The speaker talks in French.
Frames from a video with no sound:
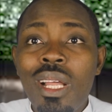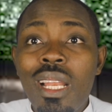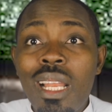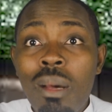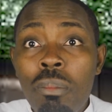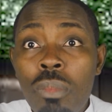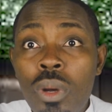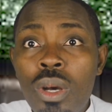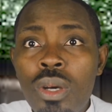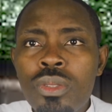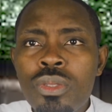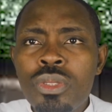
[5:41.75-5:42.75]
la
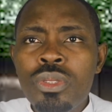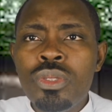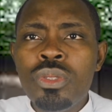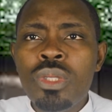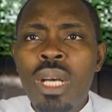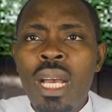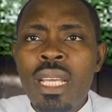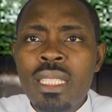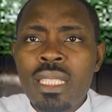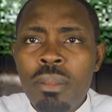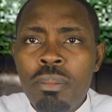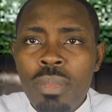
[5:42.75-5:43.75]
main de Dieu a
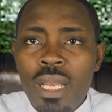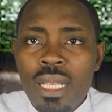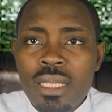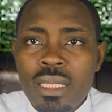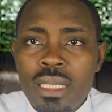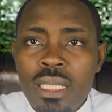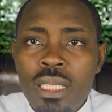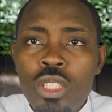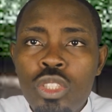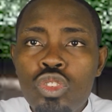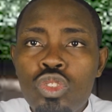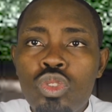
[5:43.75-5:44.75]
été placée
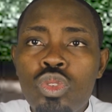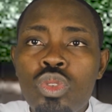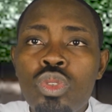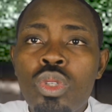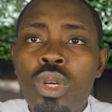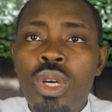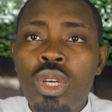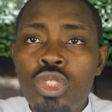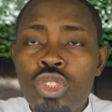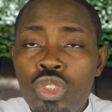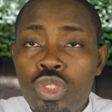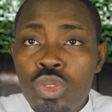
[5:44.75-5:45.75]
sur
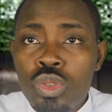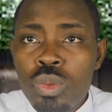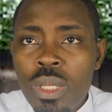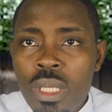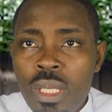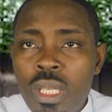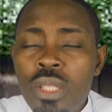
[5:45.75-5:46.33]
Josué,